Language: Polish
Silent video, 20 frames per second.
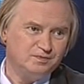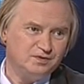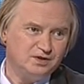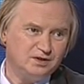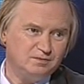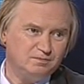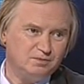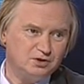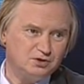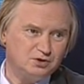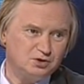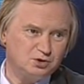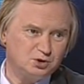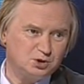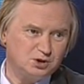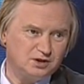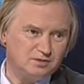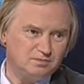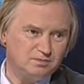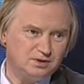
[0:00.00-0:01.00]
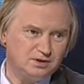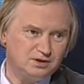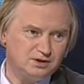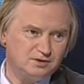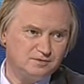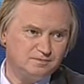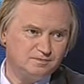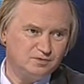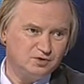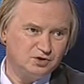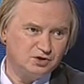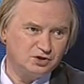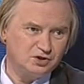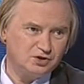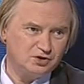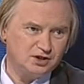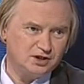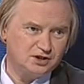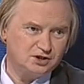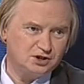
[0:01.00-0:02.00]
e, po to, żeby
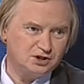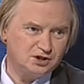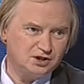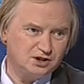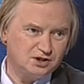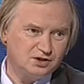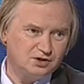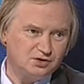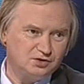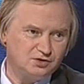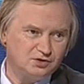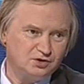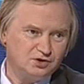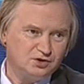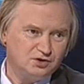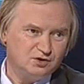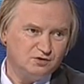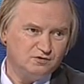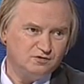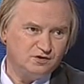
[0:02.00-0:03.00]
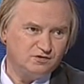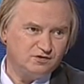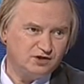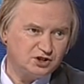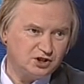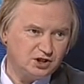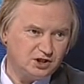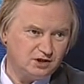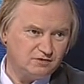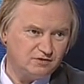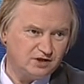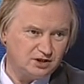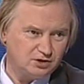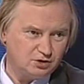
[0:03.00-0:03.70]
dokonać tego wyważenia